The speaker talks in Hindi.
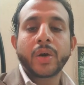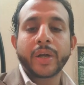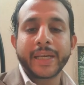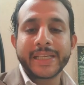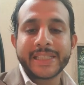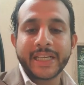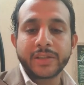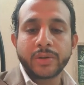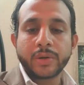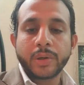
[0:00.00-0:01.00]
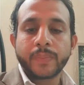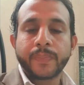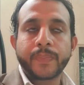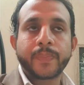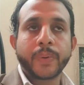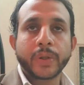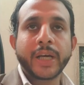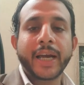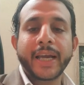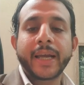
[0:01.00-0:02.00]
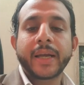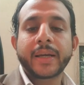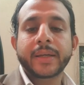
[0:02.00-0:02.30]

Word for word: और इसका जो पौधा है